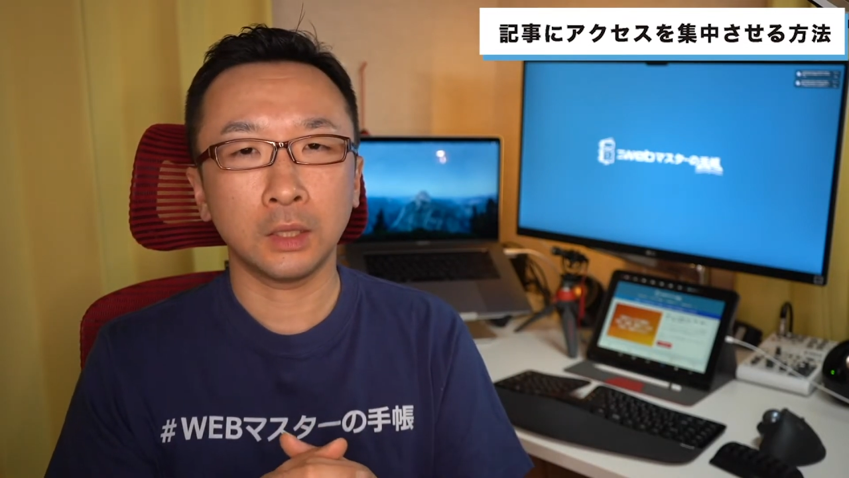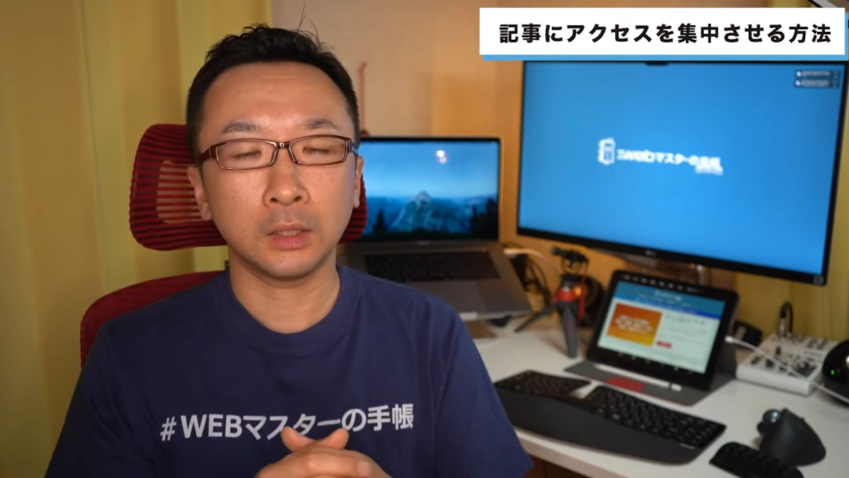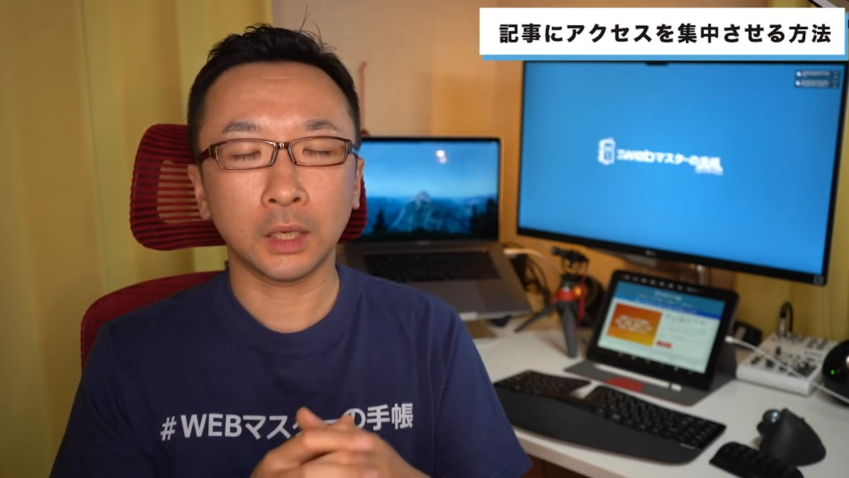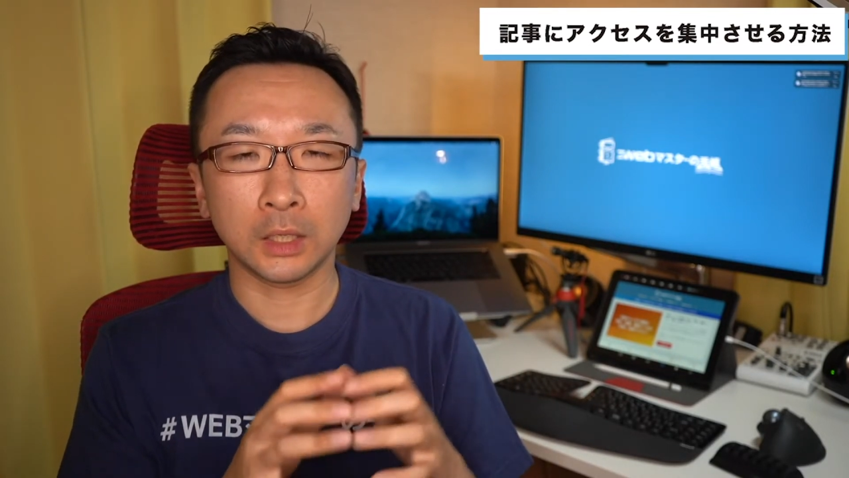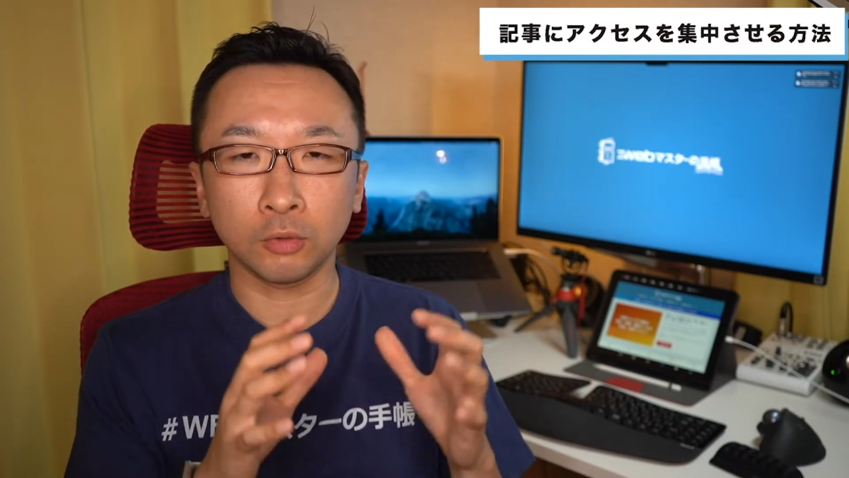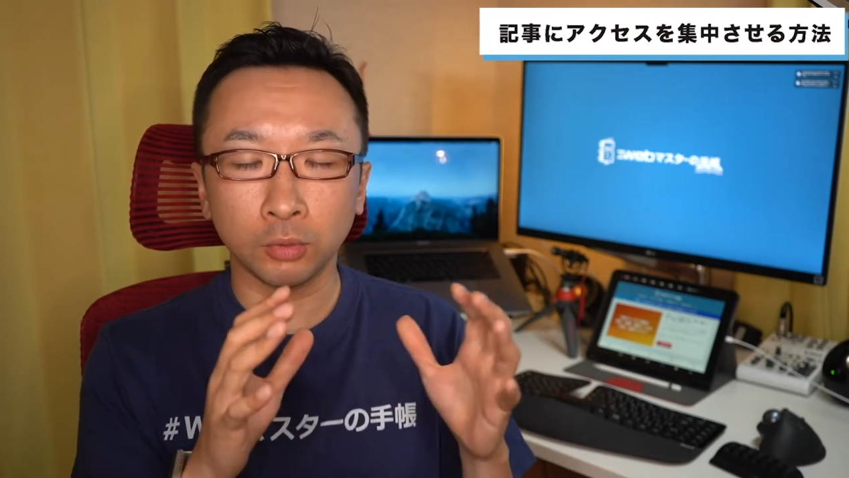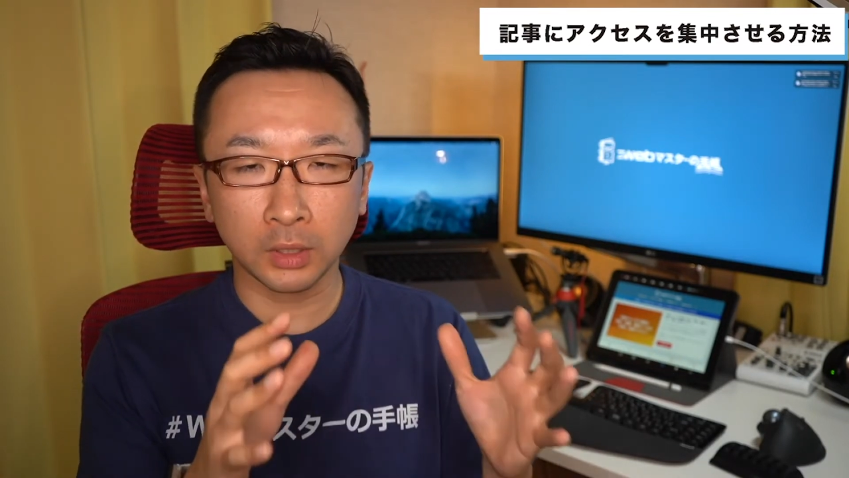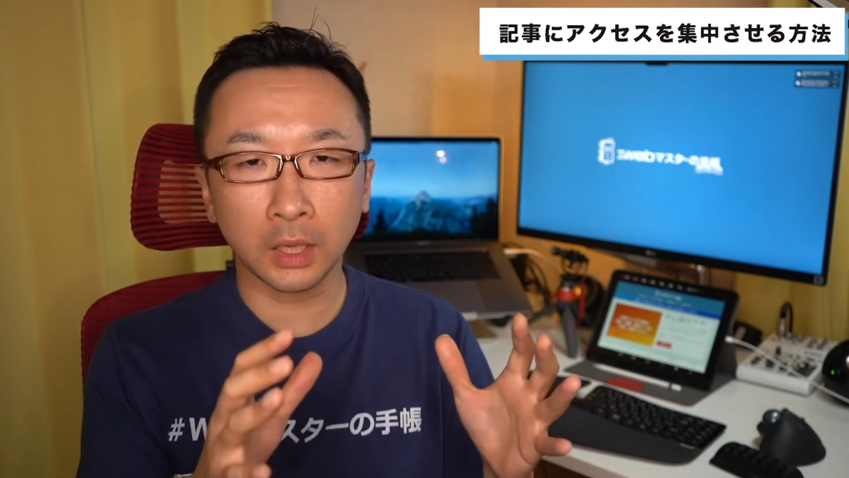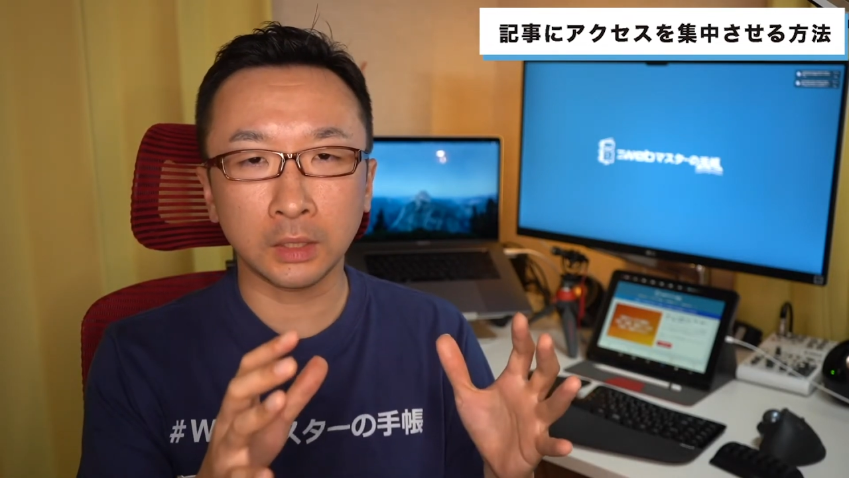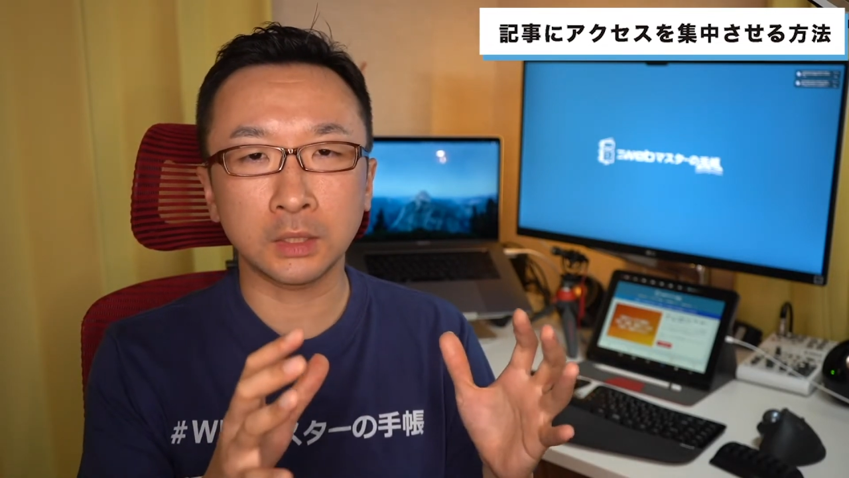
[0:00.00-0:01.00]
なんかいろん
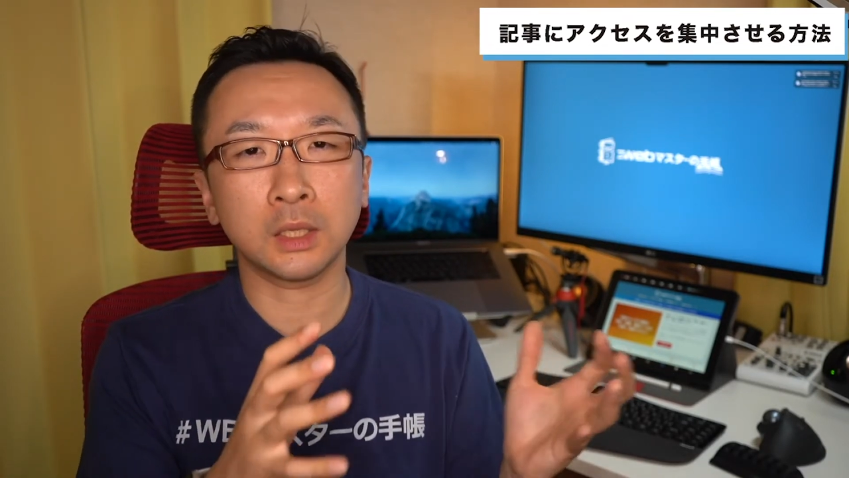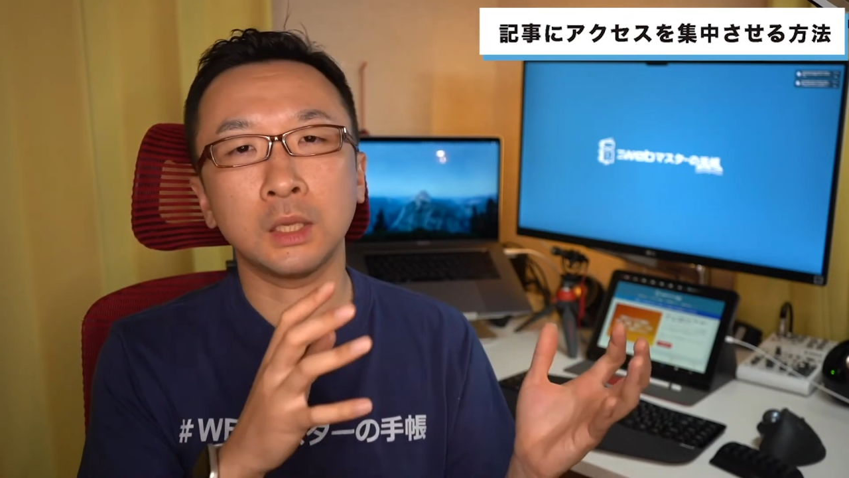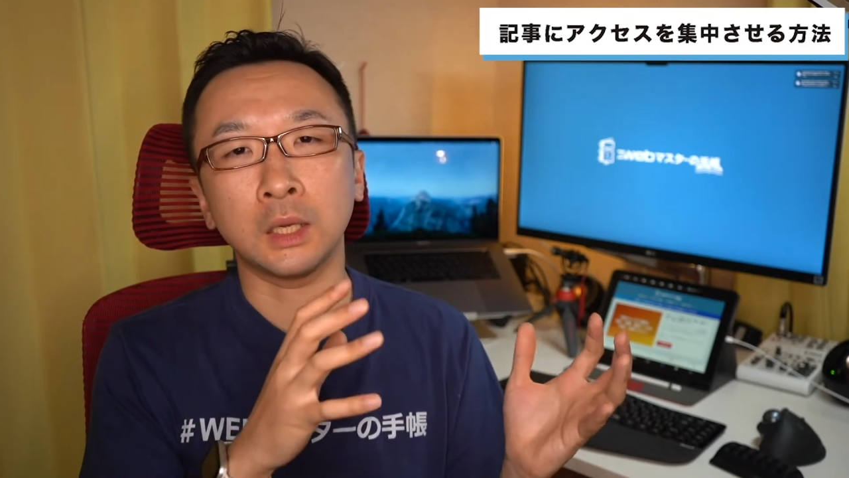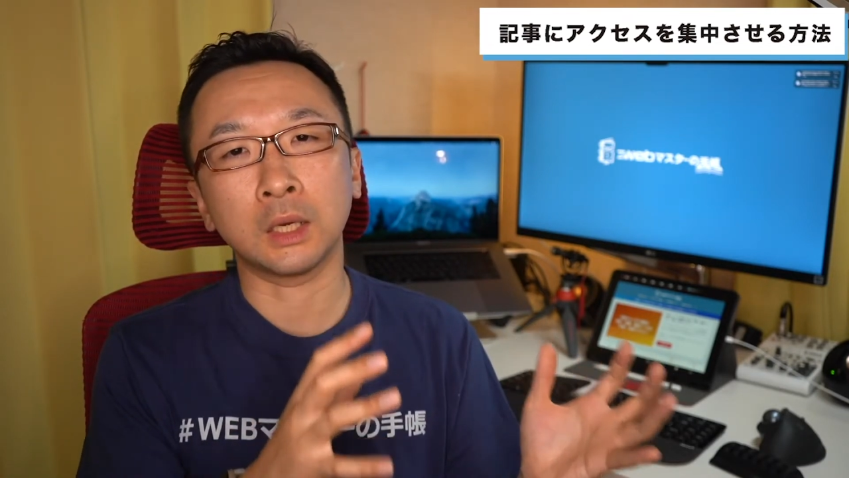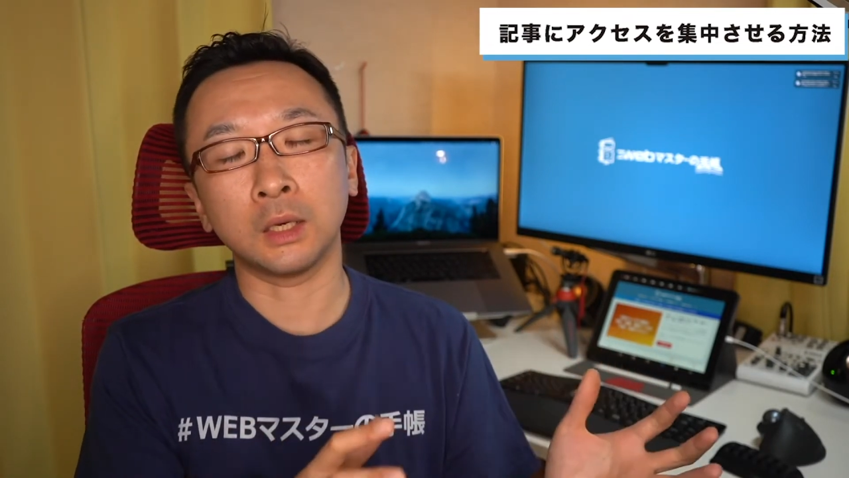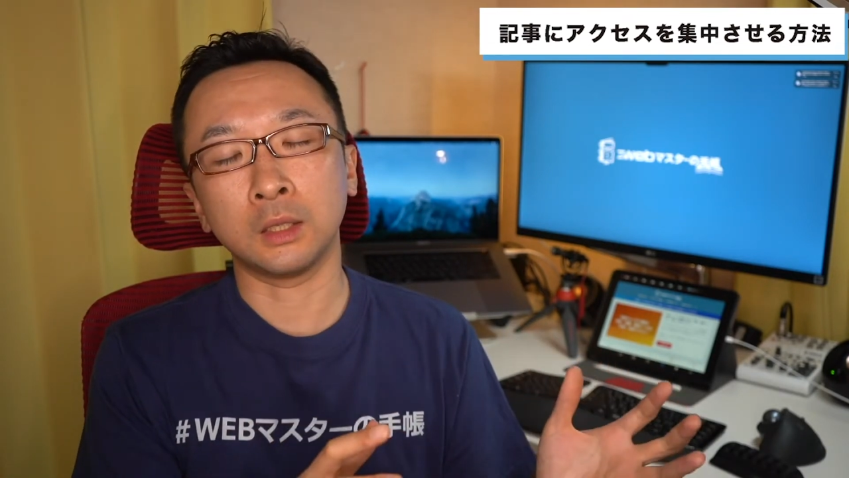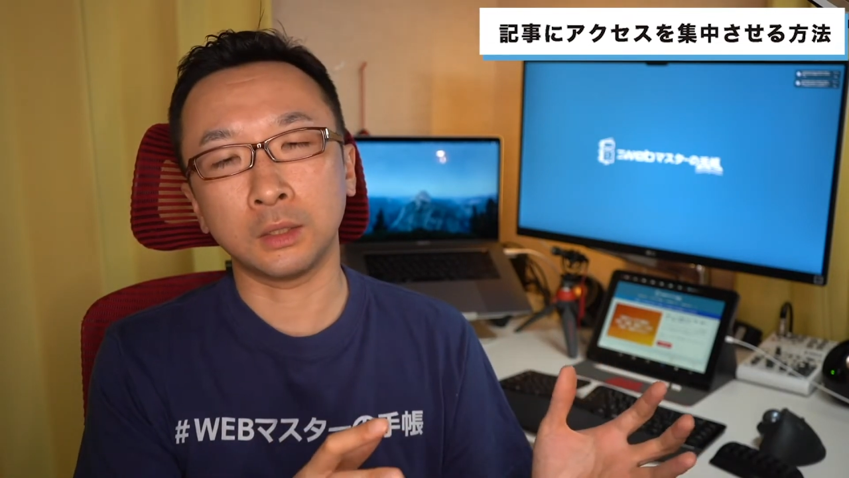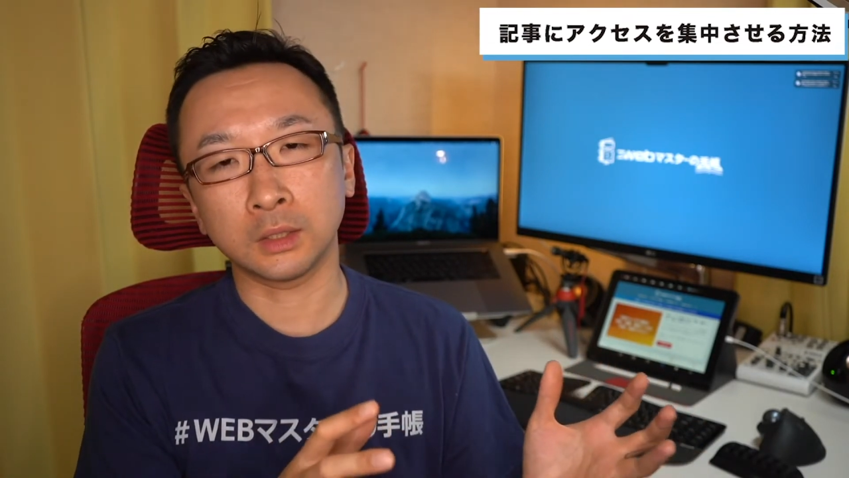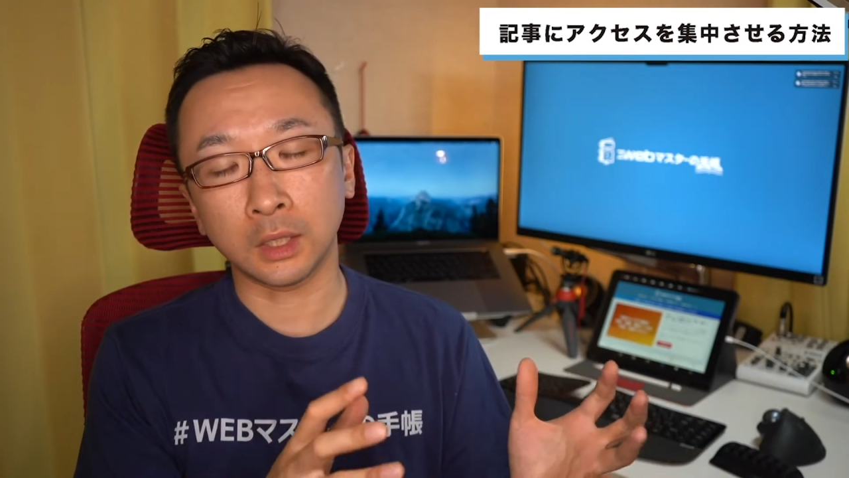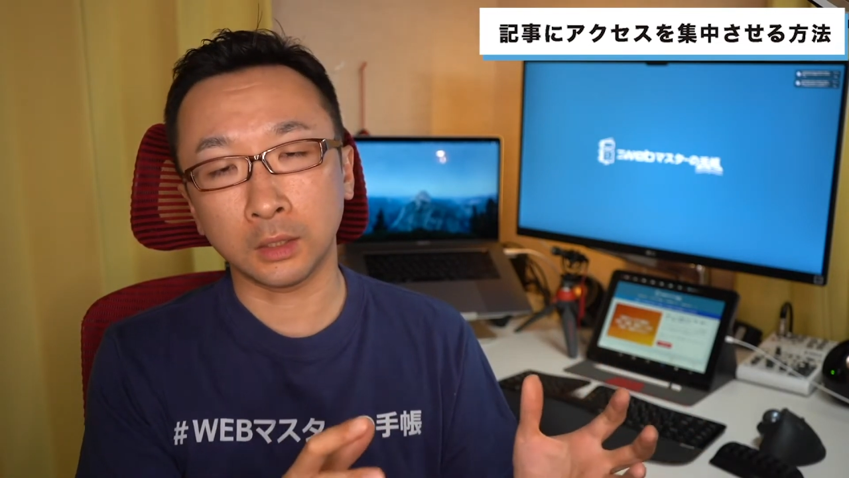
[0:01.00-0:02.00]
なデザインが
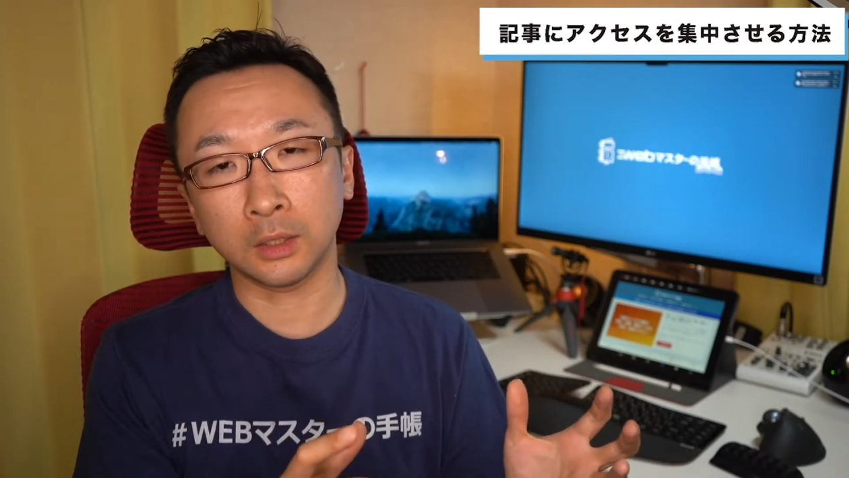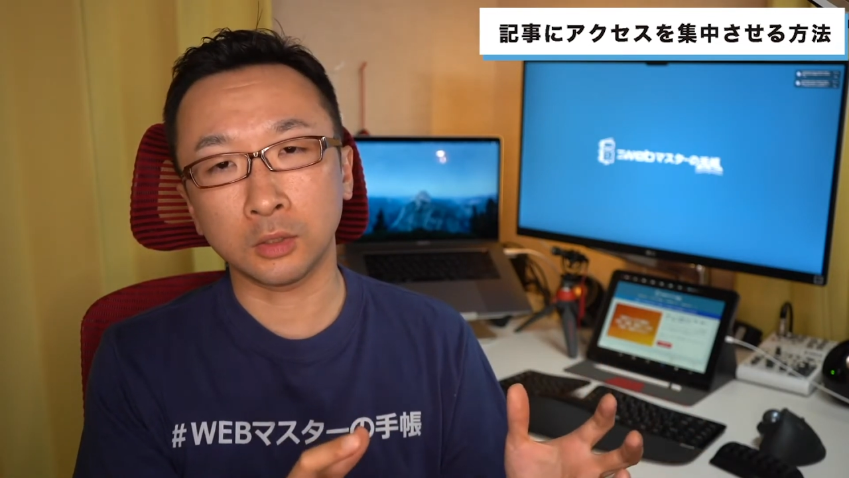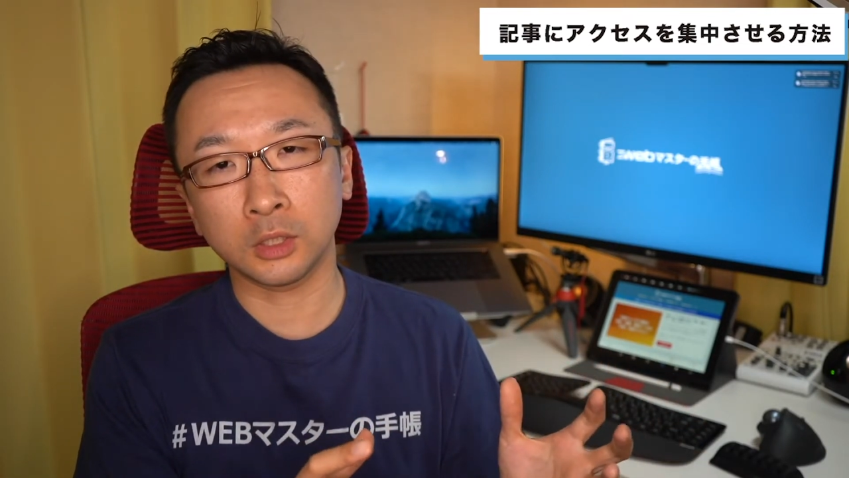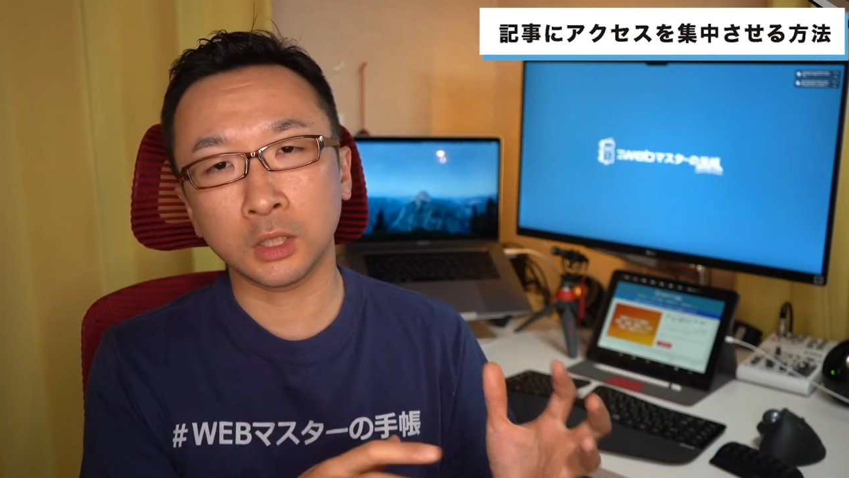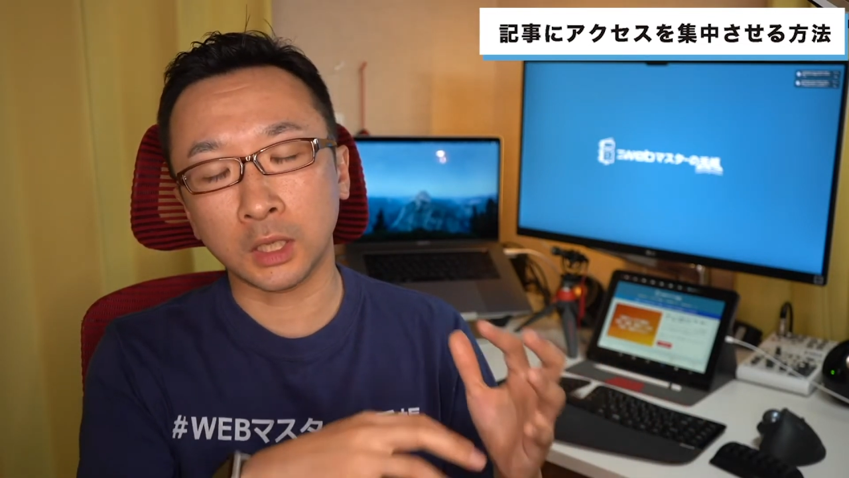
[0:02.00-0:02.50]
されてるし、